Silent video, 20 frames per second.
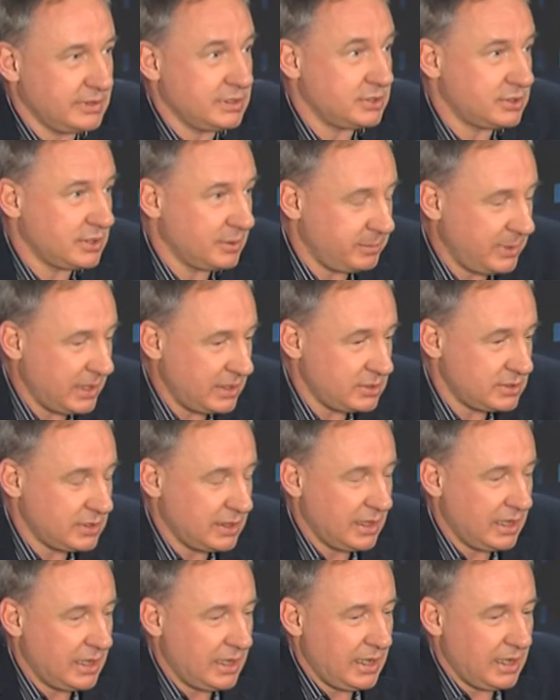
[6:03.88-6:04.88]
25.
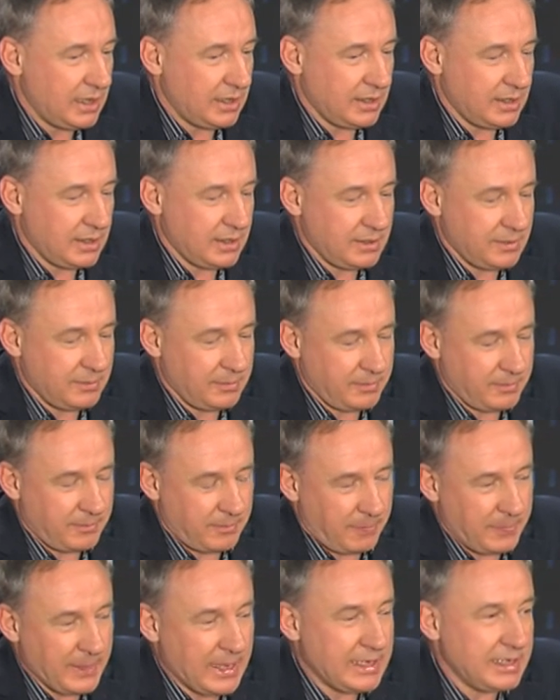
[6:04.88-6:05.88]

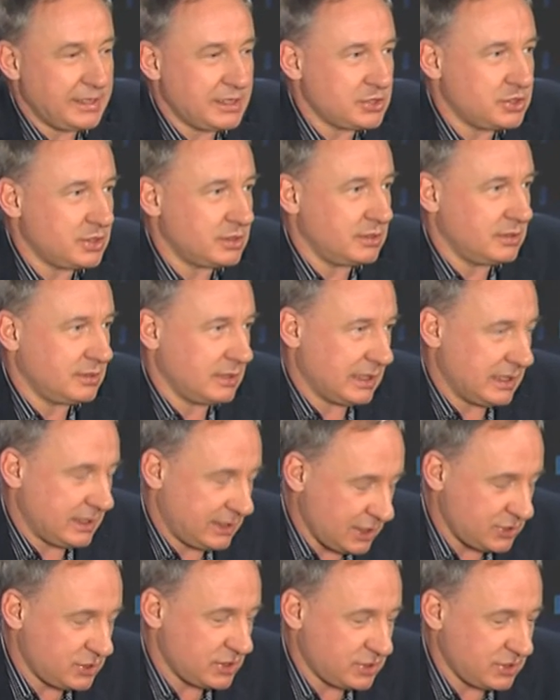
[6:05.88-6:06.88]
To no, trzeba no, się też, spieszyć. Ale
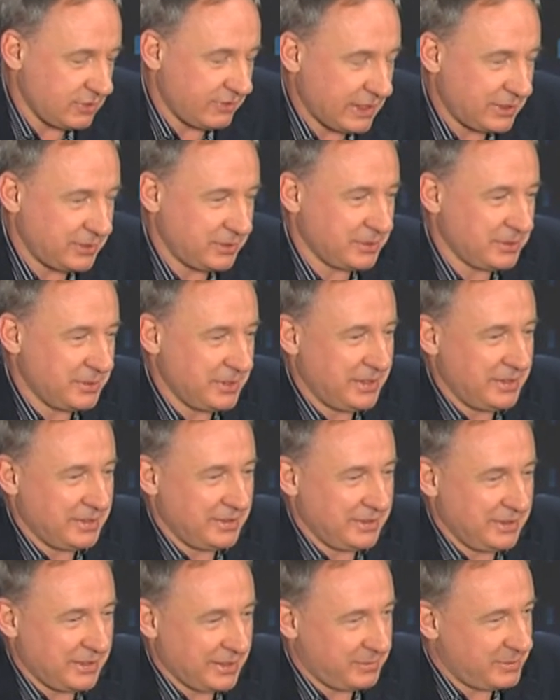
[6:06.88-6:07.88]
też jeszcze warto
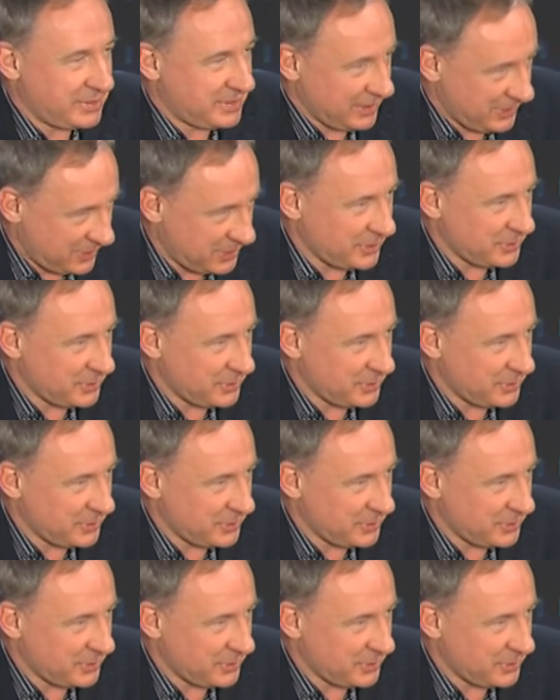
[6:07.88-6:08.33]
jakby z tego